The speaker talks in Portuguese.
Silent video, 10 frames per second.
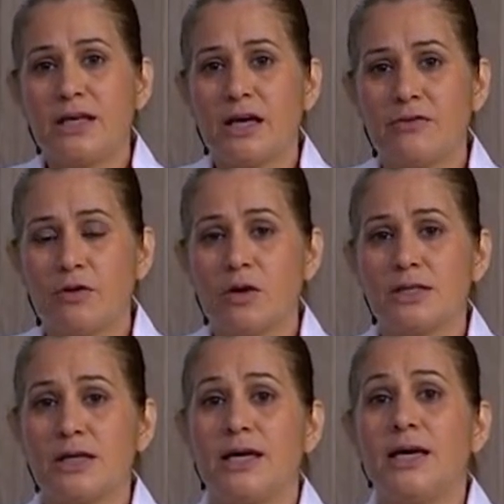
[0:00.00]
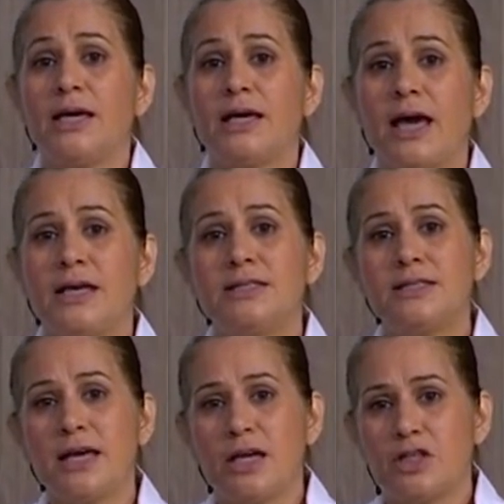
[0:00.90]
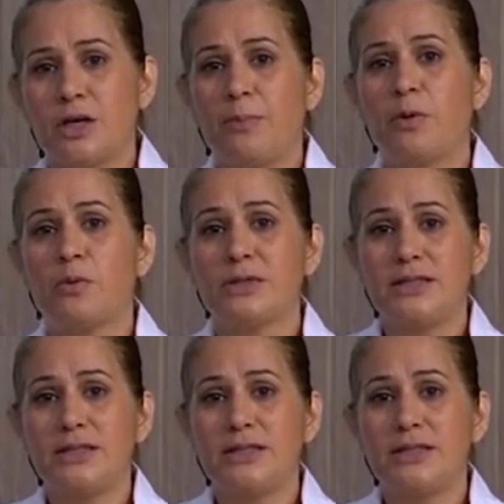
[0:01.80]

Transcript: nervosa, quer seja por uma